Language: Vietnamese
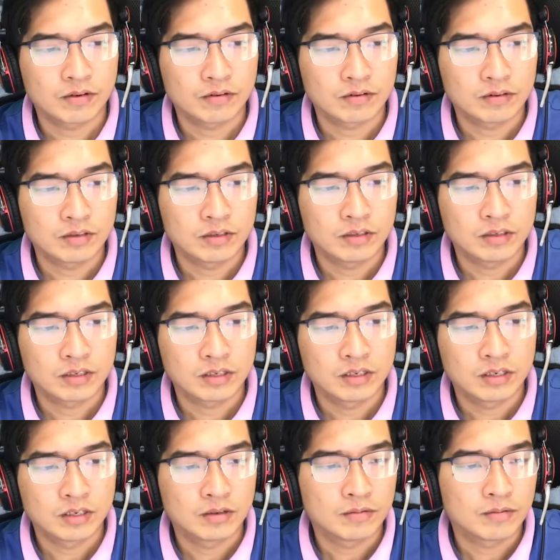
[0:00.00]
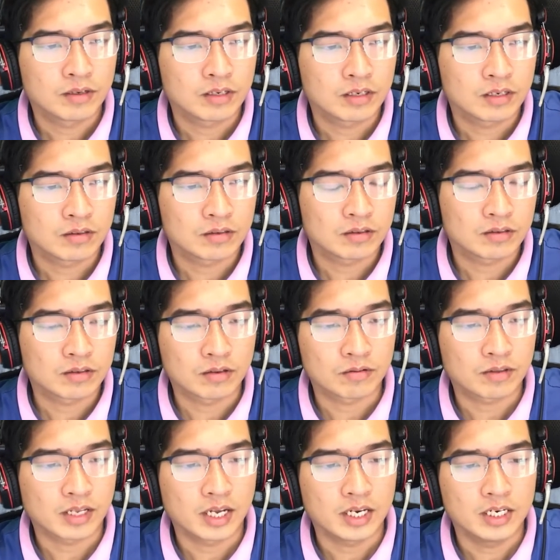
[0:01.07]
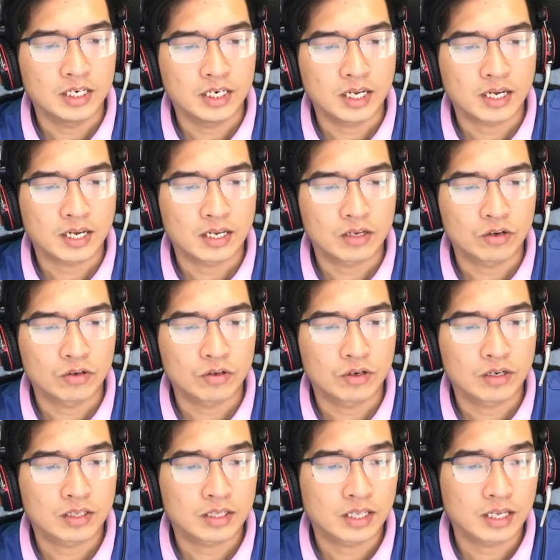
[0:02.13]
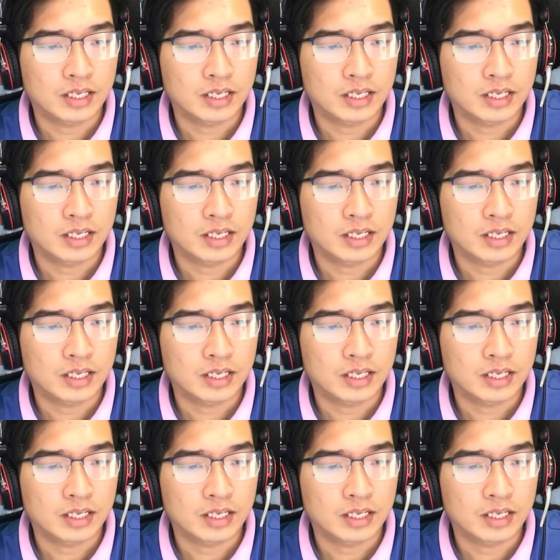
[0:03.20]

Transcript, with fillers: Hắn cũng đành bấm bụng cáng đáng cái trách nhiệm ghê gớm ấy,